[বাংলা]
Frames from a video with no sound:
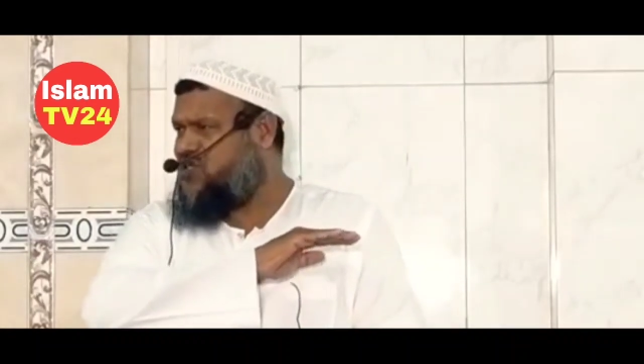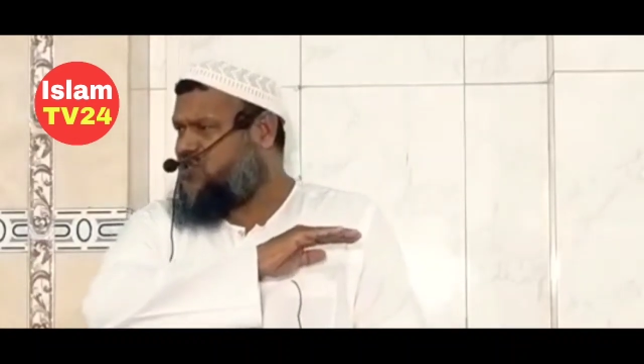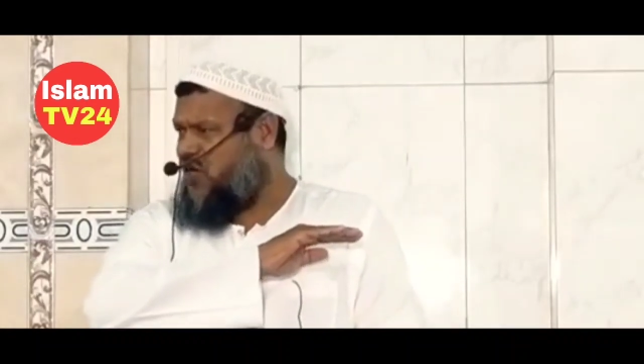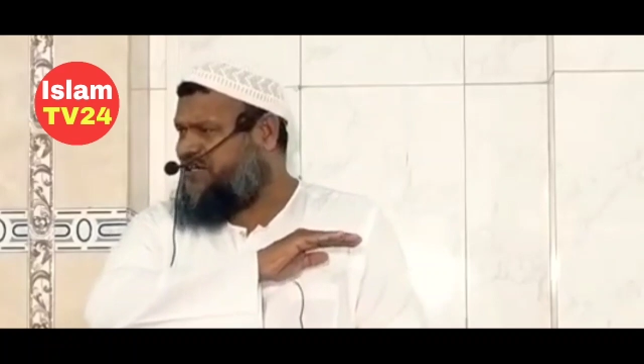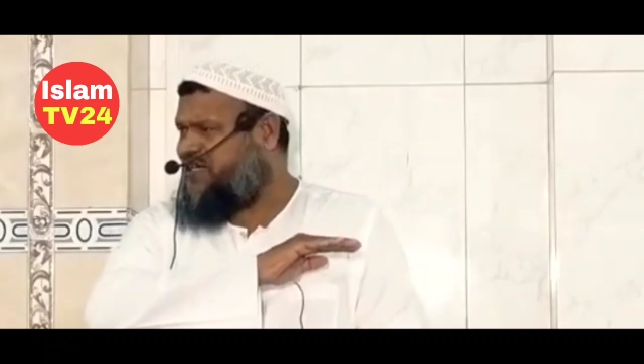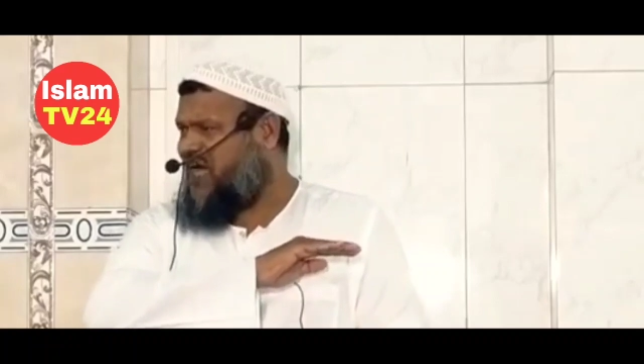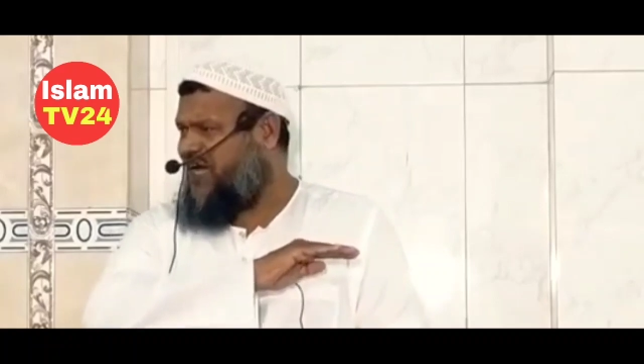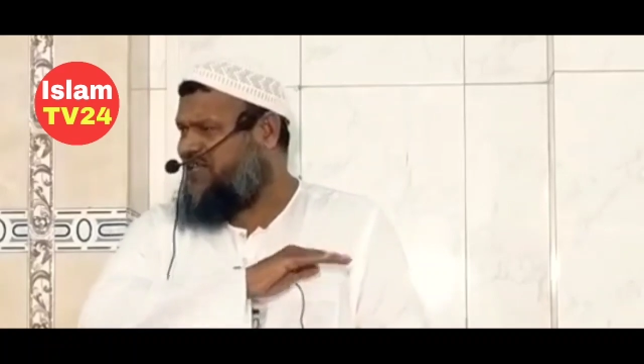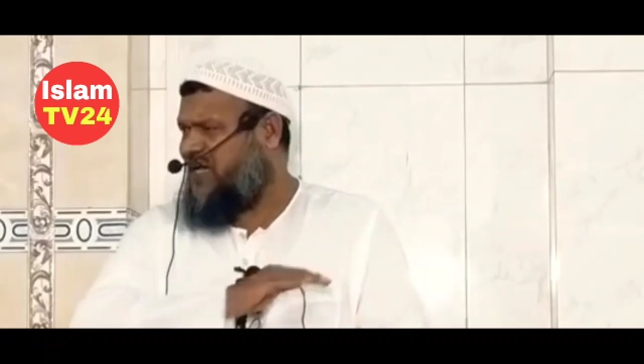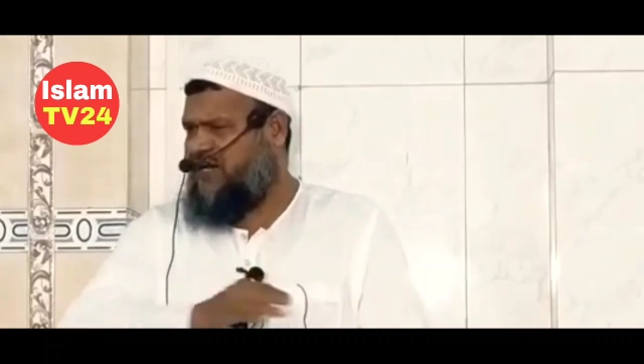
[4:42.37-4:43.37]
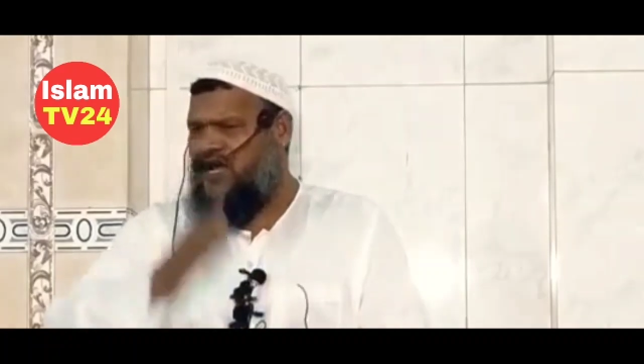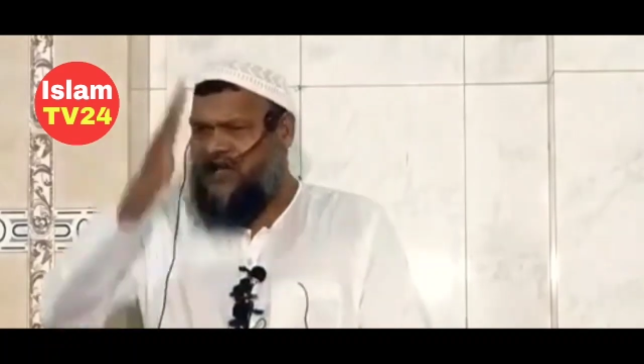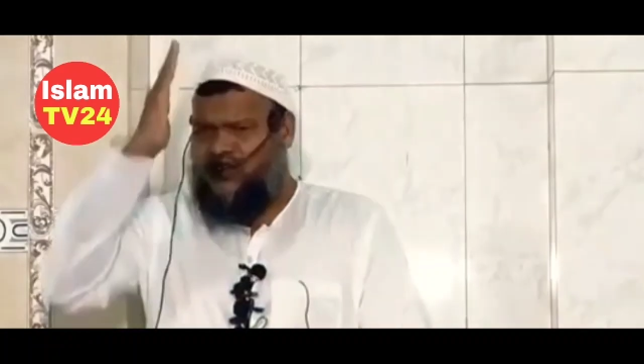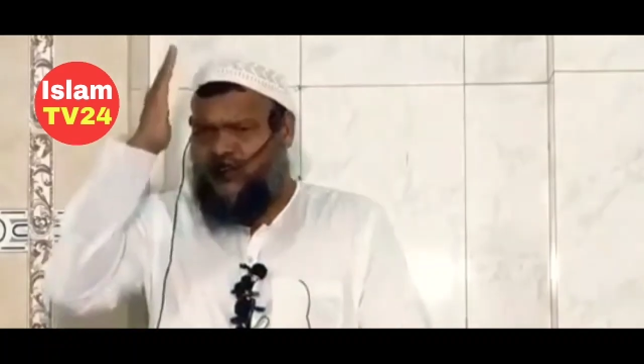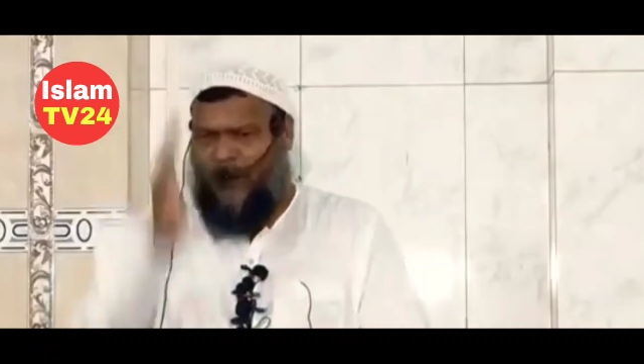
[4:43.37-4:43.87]
সঠিক কাকিদার
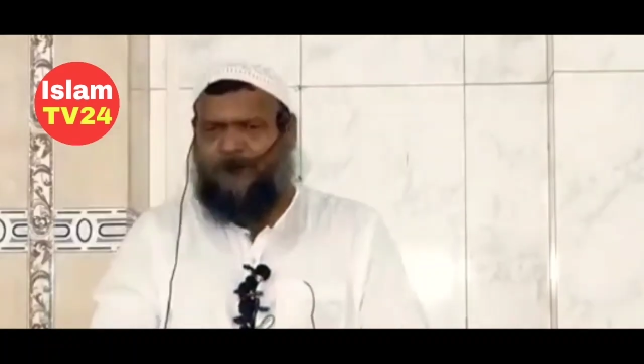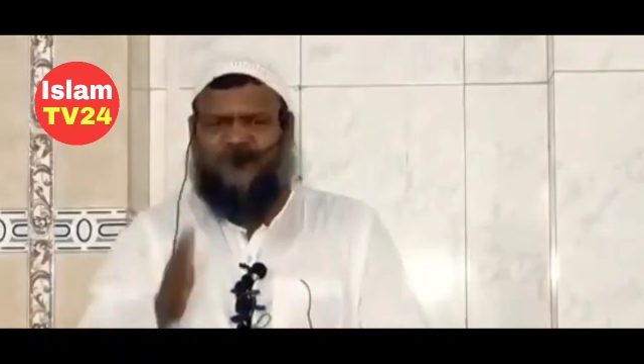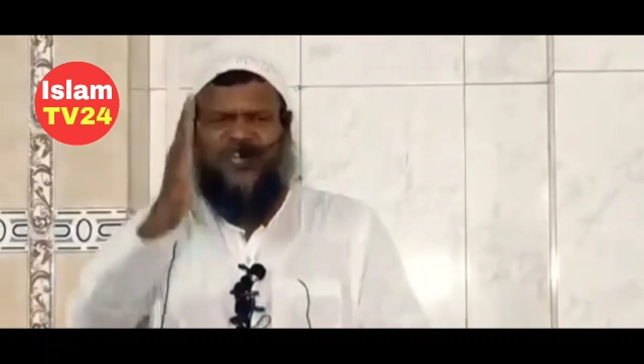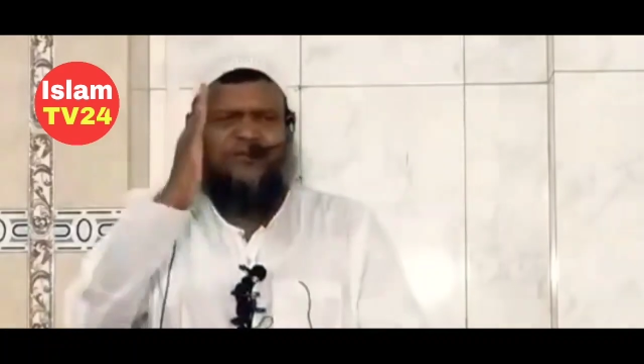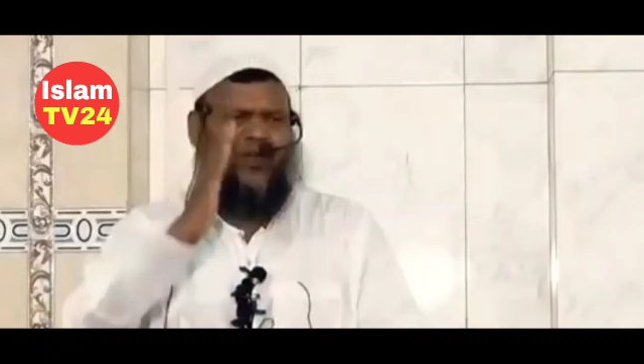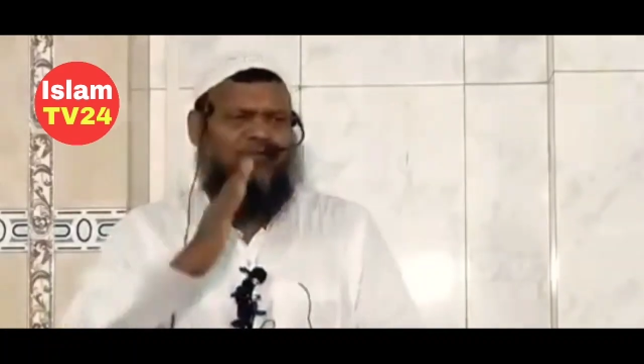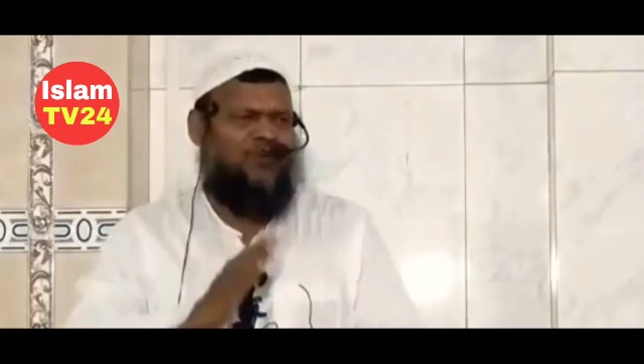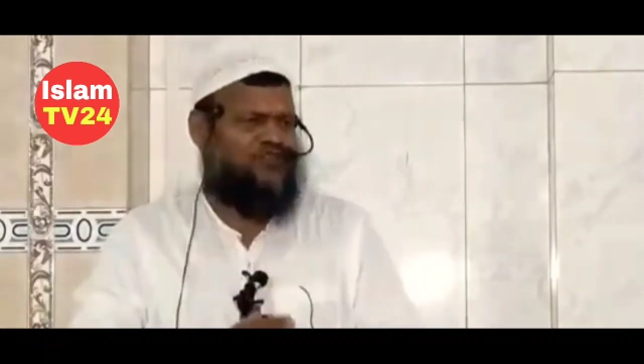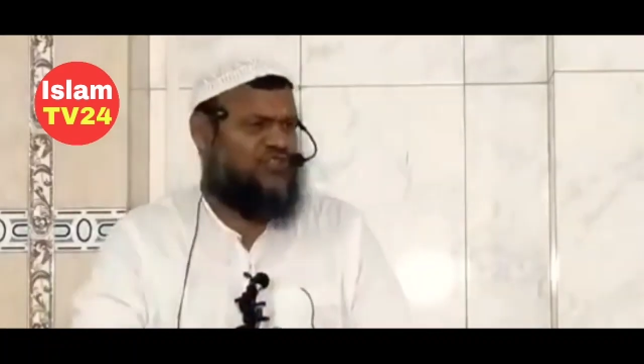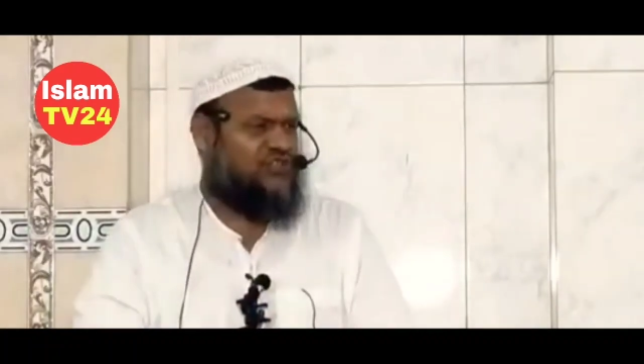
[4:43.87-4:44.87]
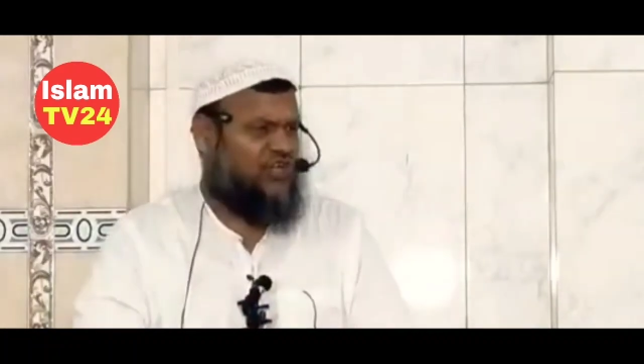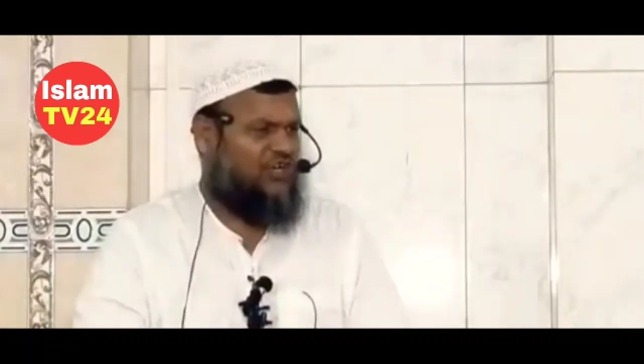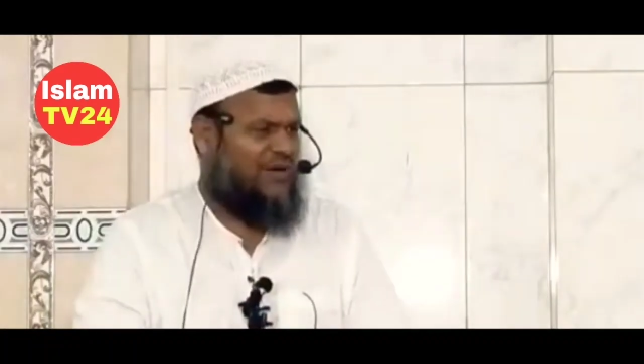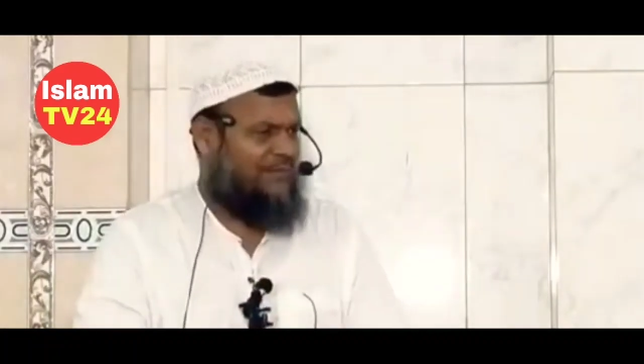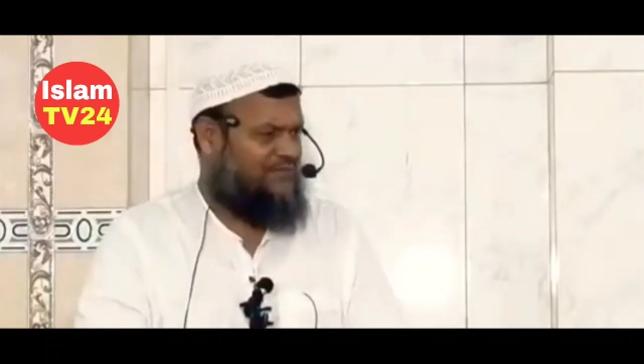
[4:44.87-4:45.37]
সবচেয়ে বড় মসজিদ তৈরি
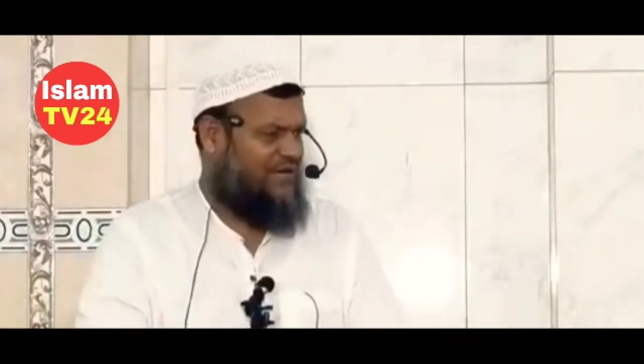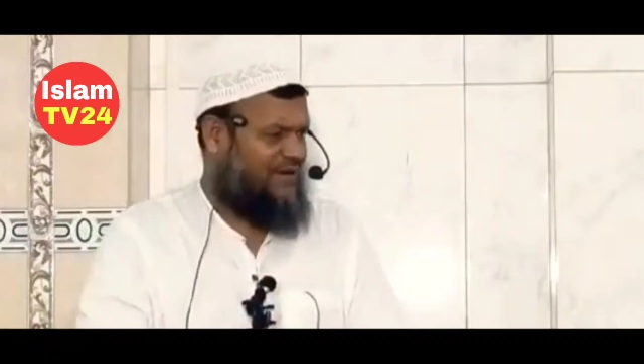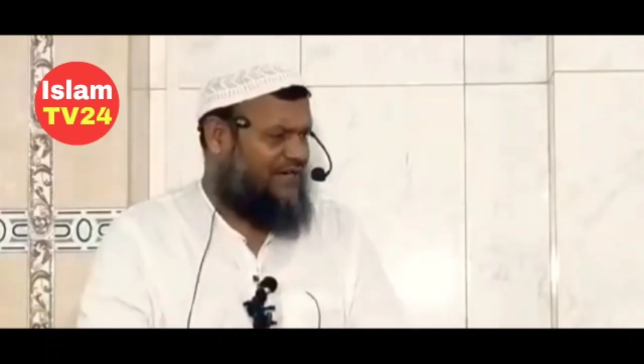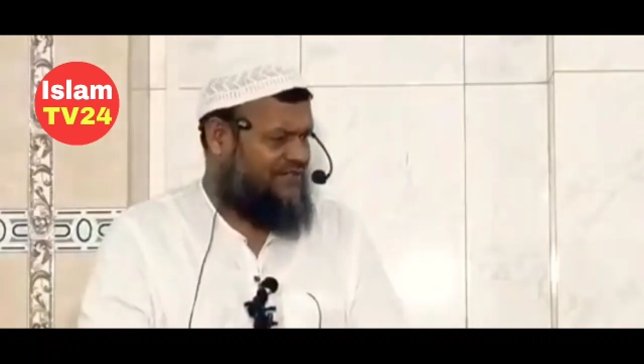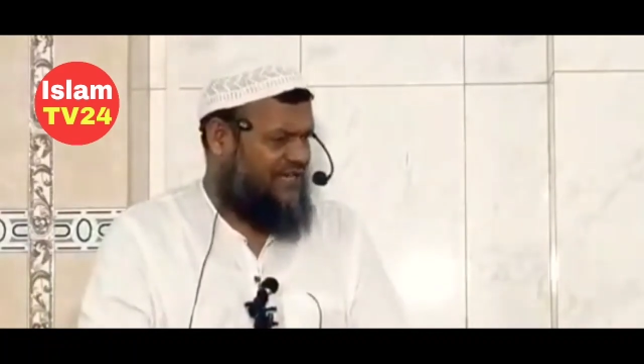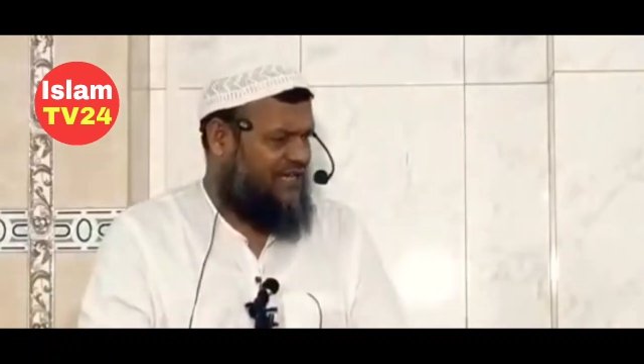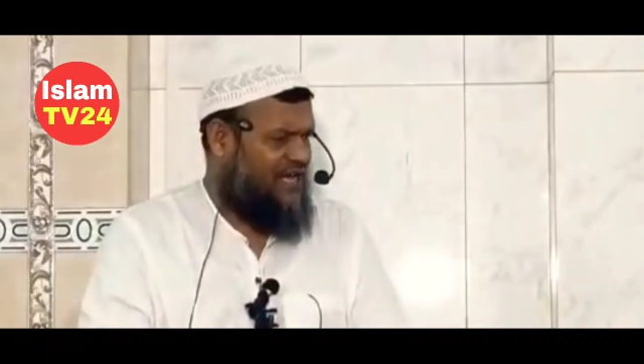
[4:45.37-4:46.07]
হবে আপনার বাড়িতে